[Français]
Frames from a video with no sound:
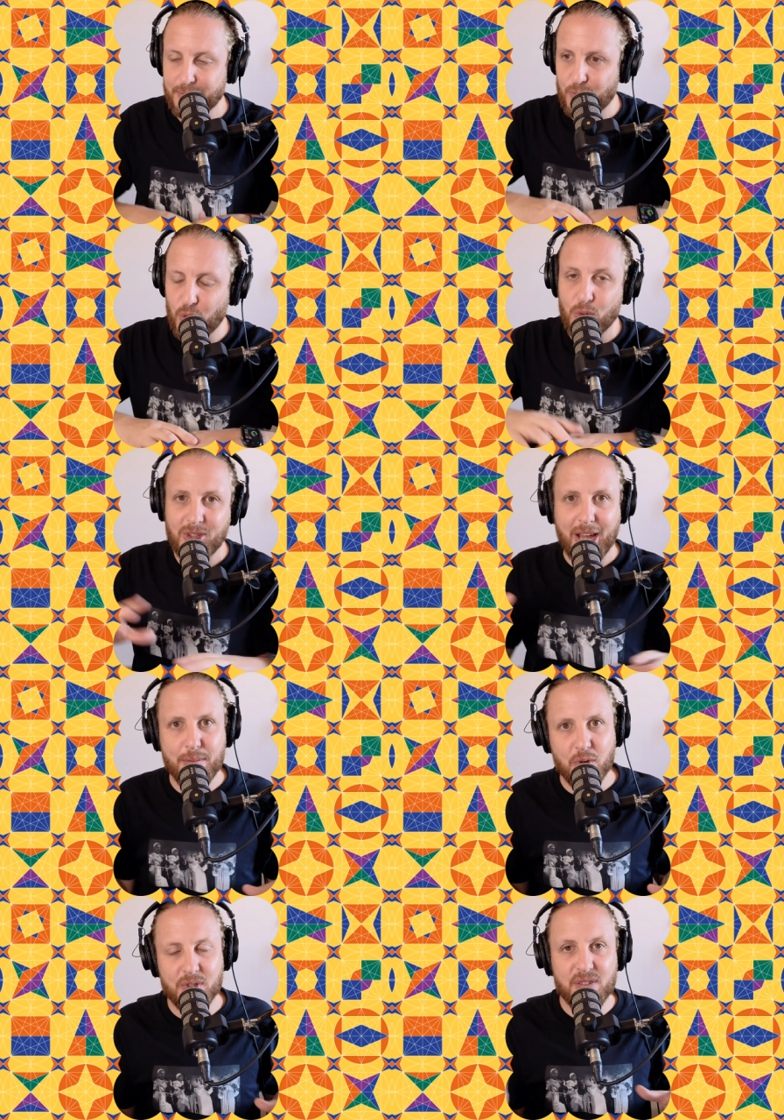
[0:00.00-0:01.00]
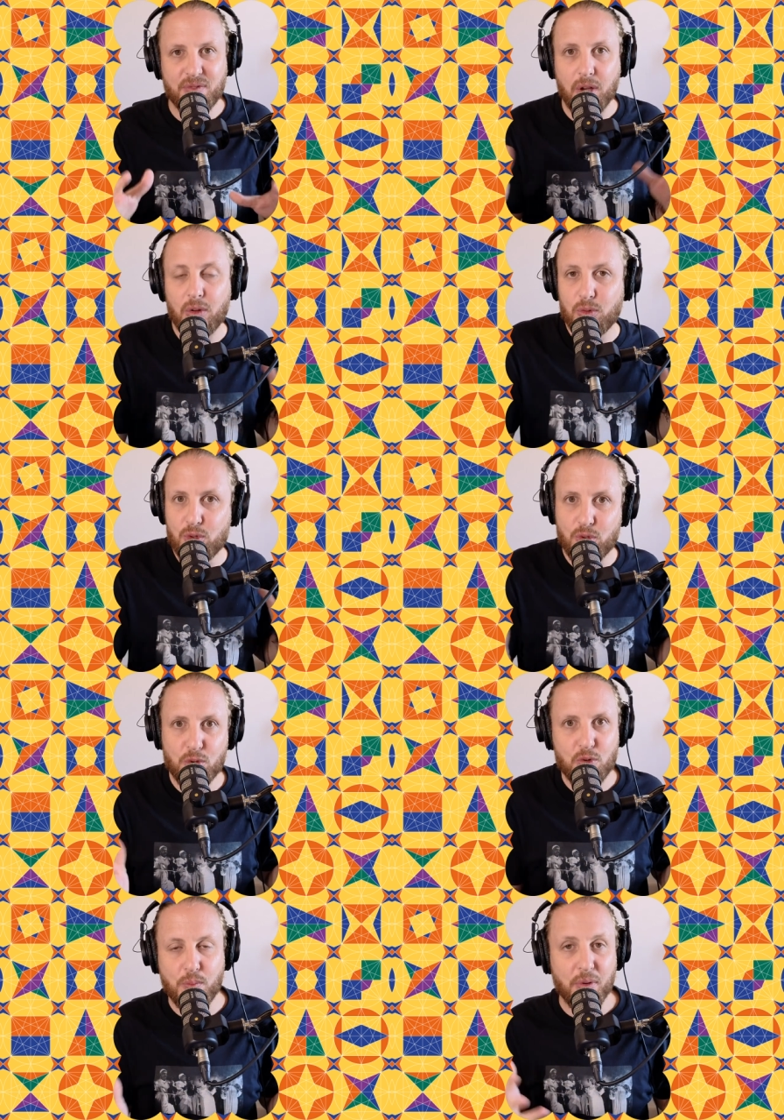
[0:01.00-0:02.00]
totalement différente de ce que
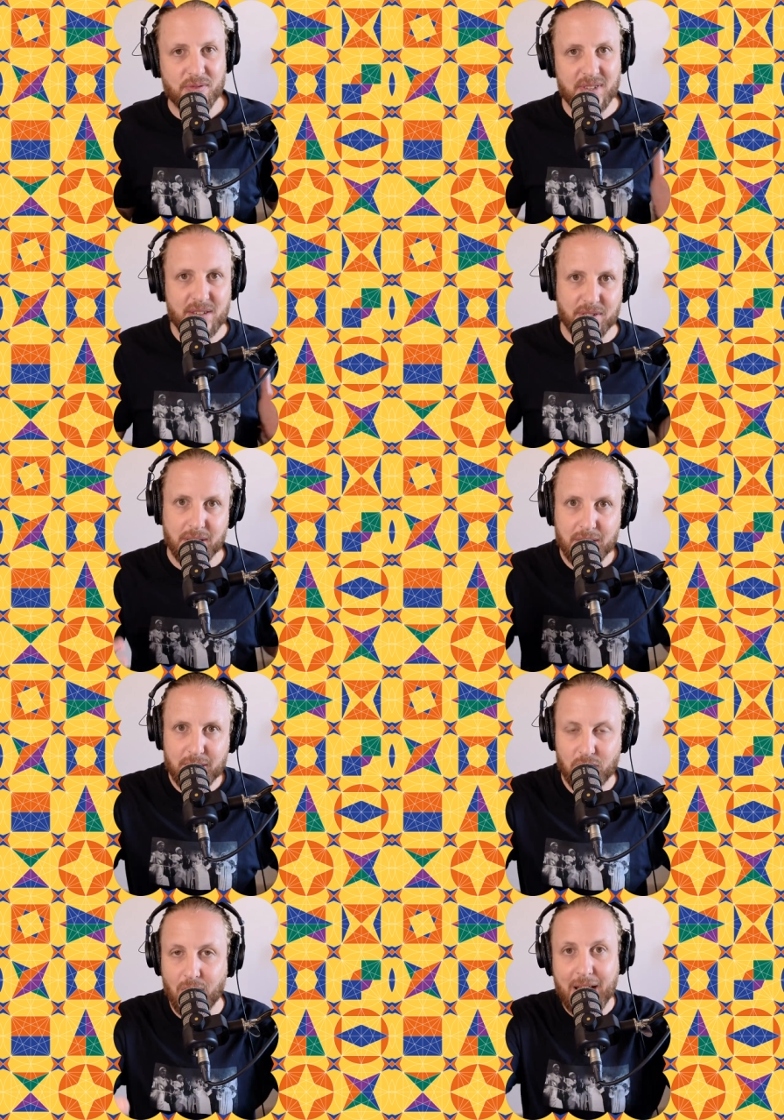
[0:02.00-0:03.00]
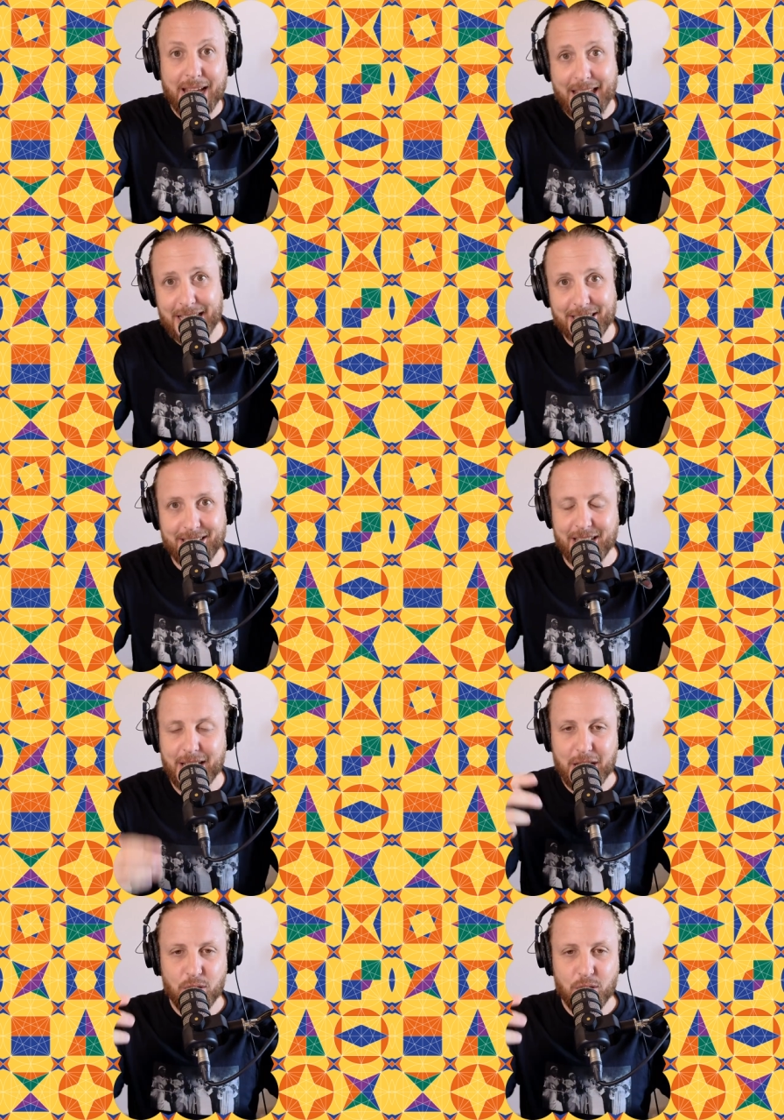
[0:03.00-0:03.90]
tu peux vivre dans la réalité.